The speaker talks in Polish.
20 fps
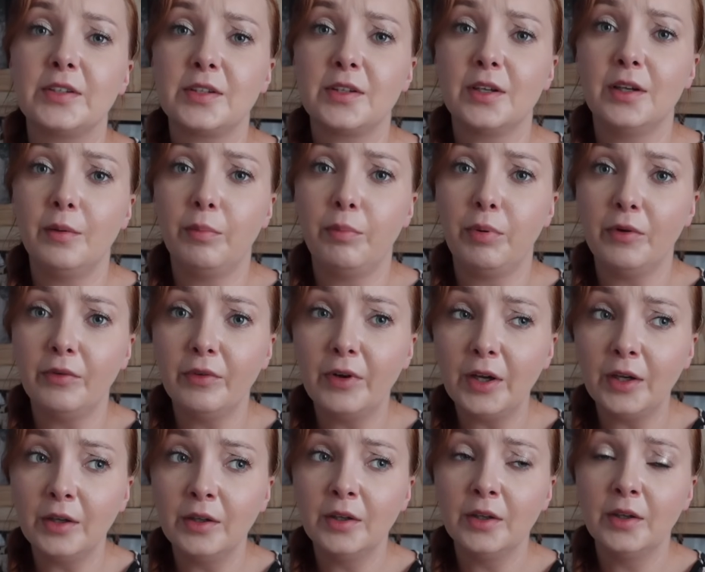
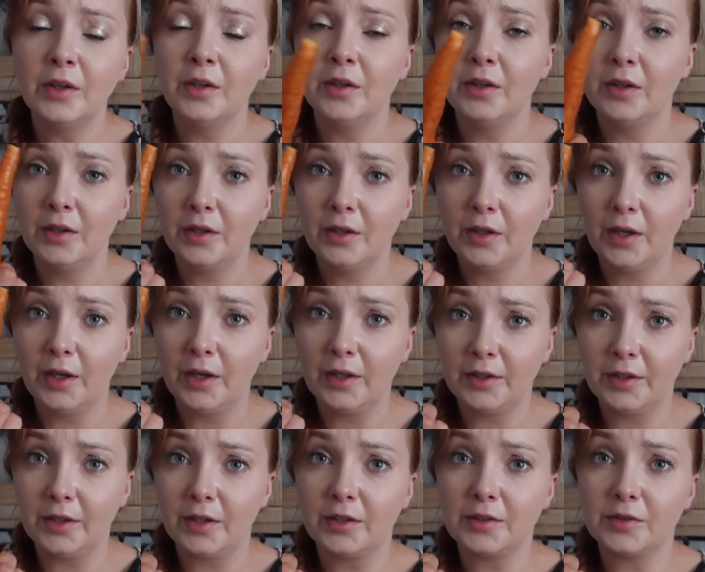sklepowa, a
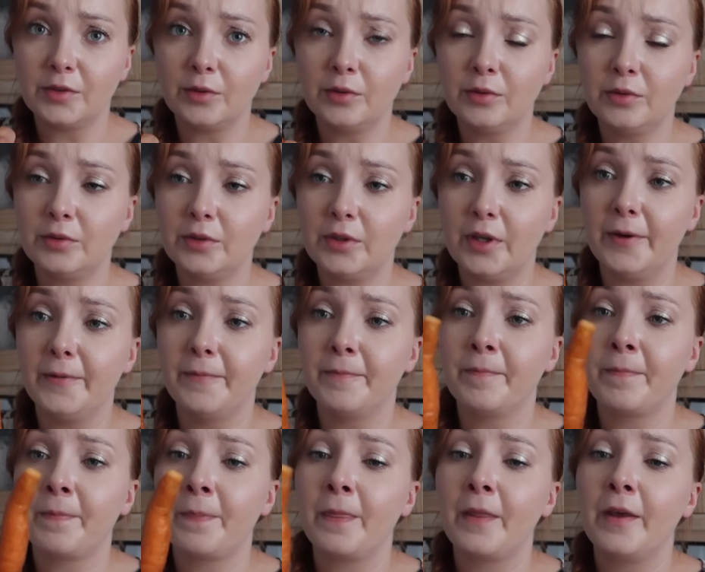taka z ogródka.
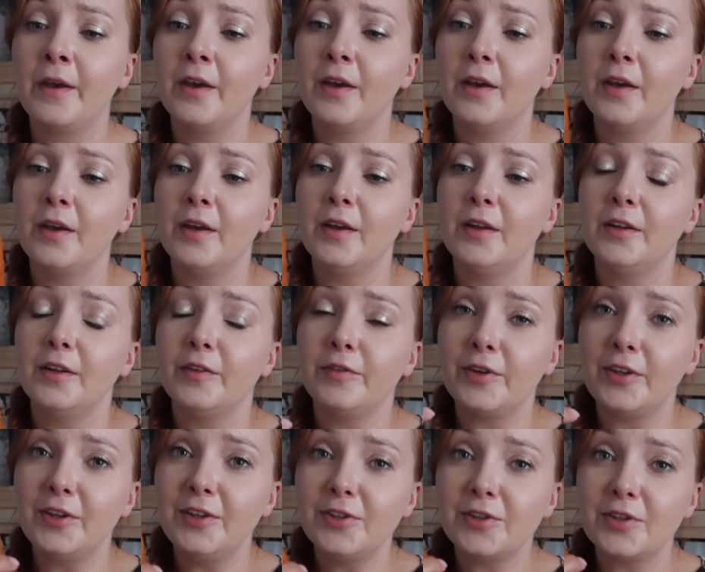
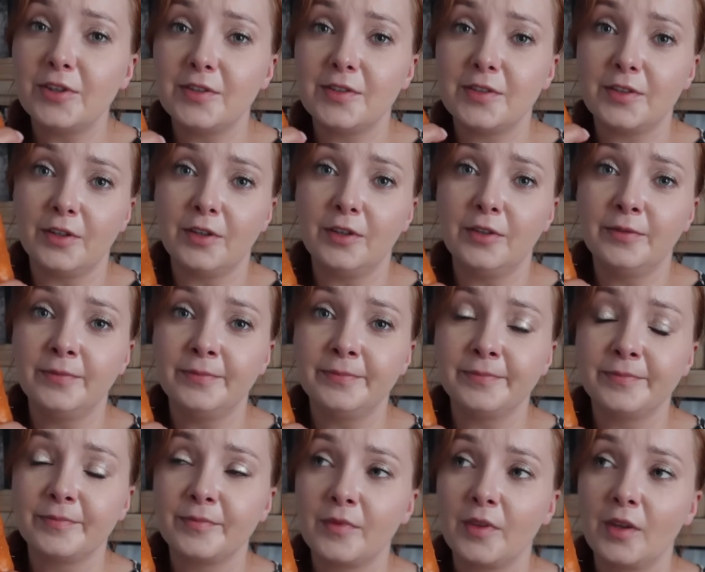Najfajniejsze jest to,
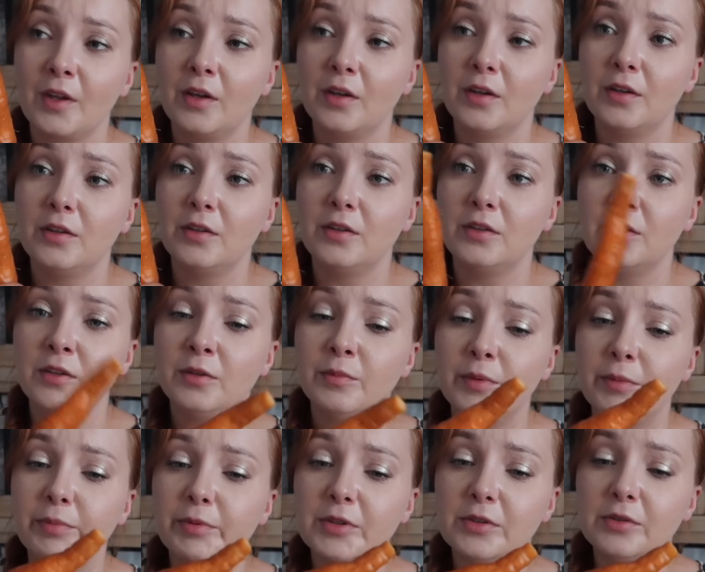że ją
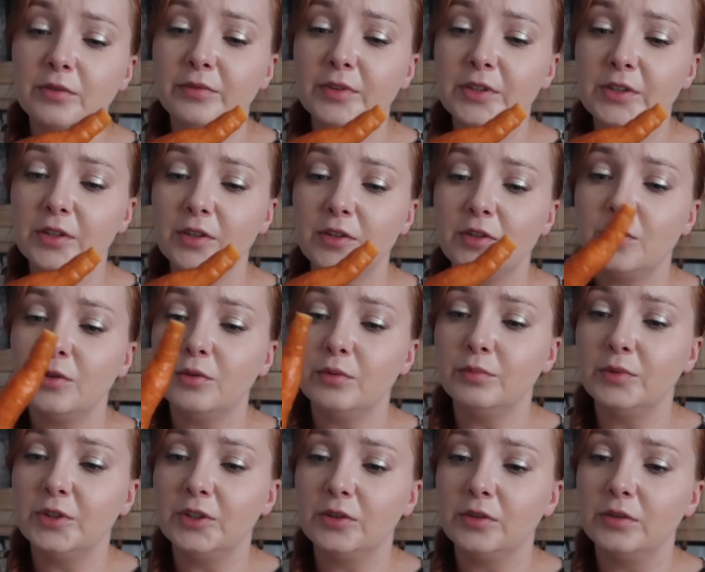po prostu wystarczy
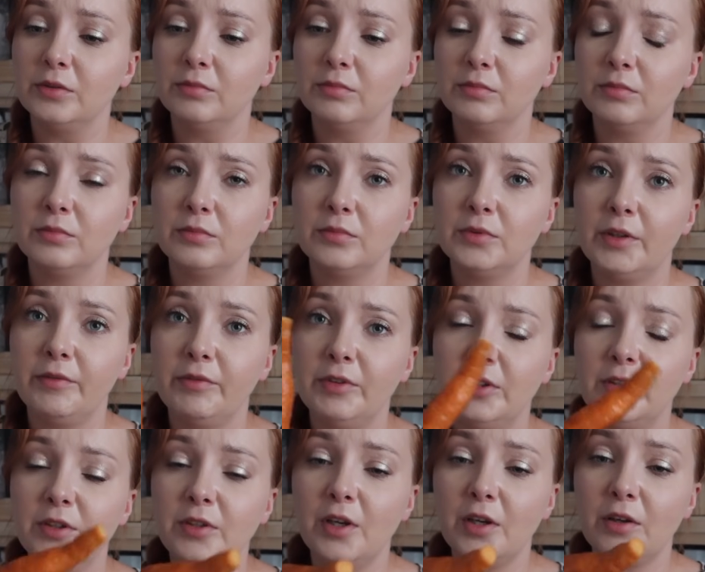umyć.
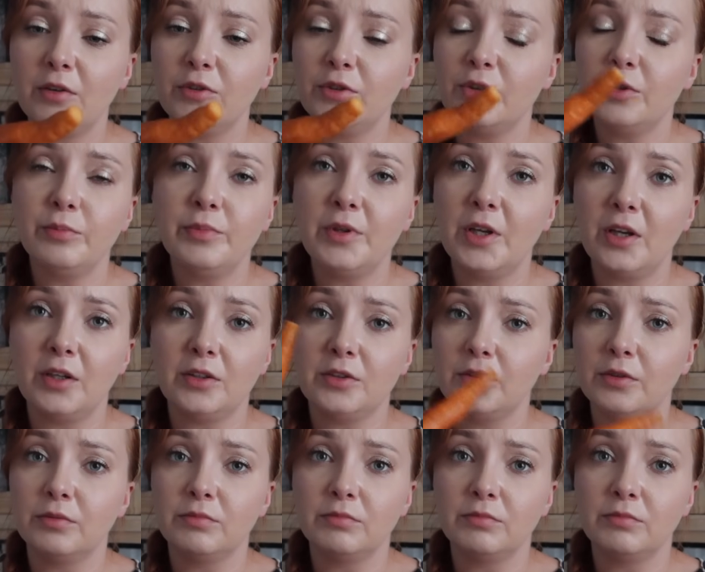Nawet nie jakoś obierać.